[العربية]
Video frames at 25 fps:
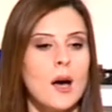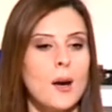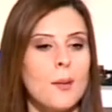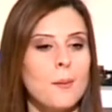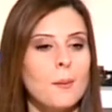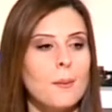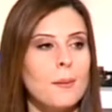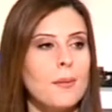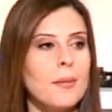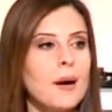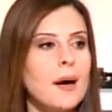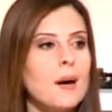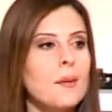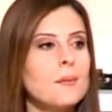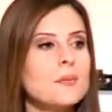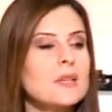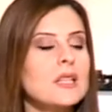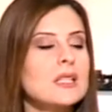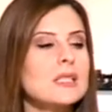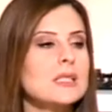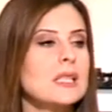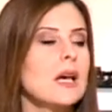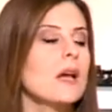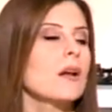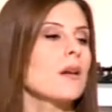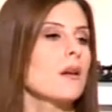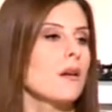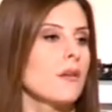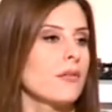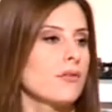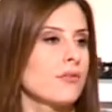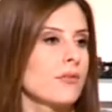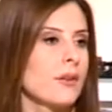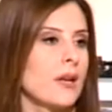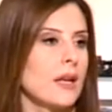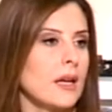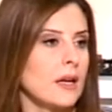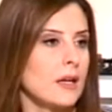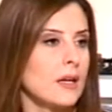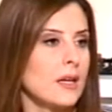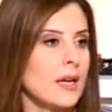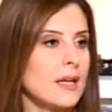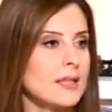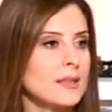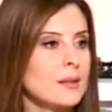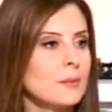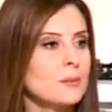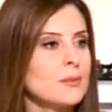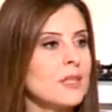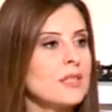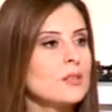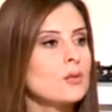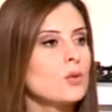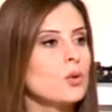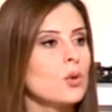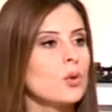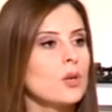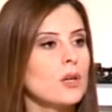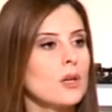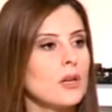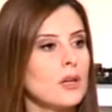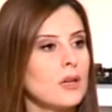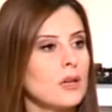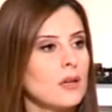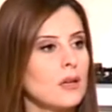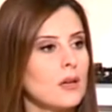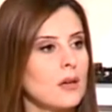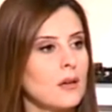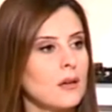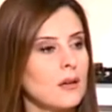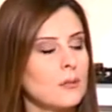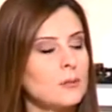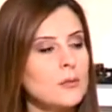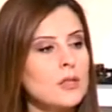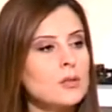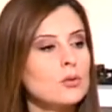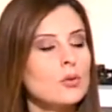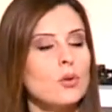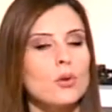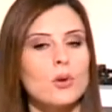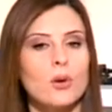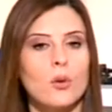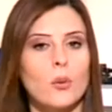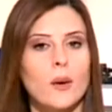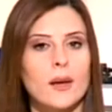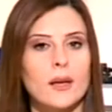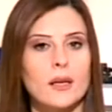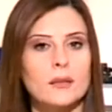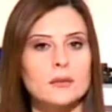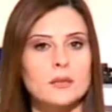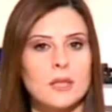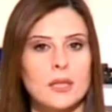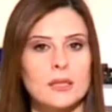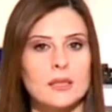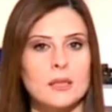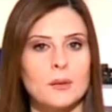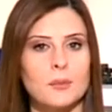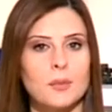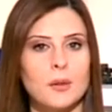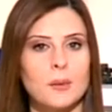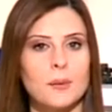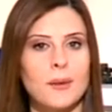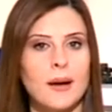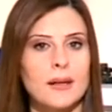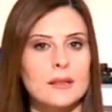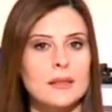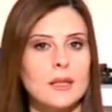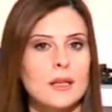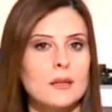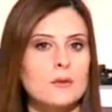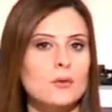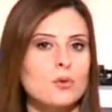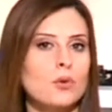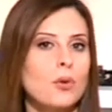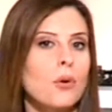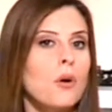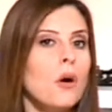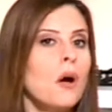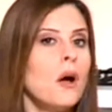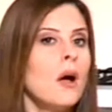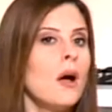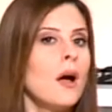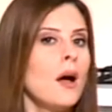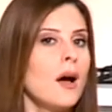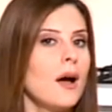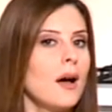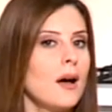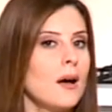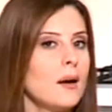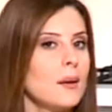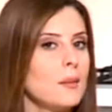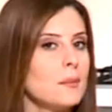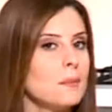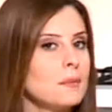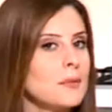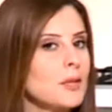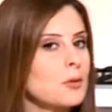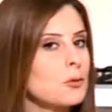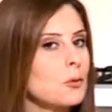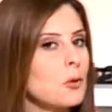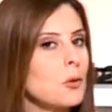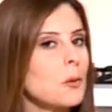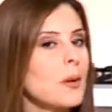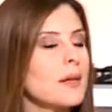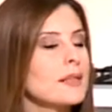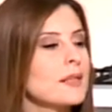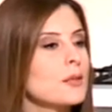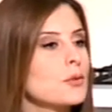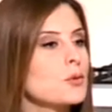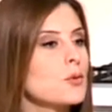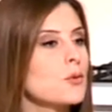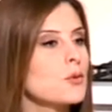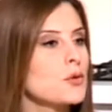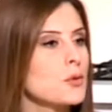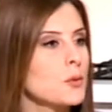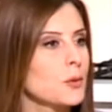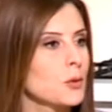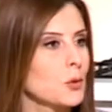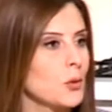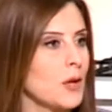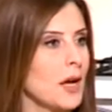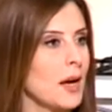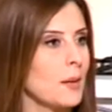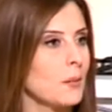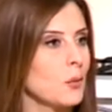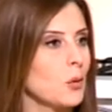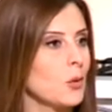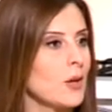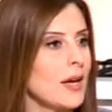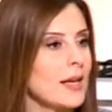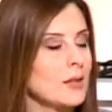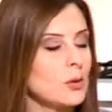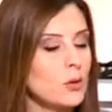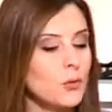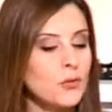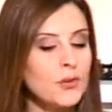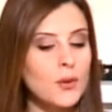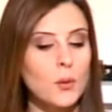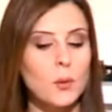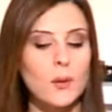ما بنتصرف هيك يعني بنترك بنترك الولد يعني بمعنى انه بنترك آه، الولد يشوف شو بده يعمل أيه. لانه في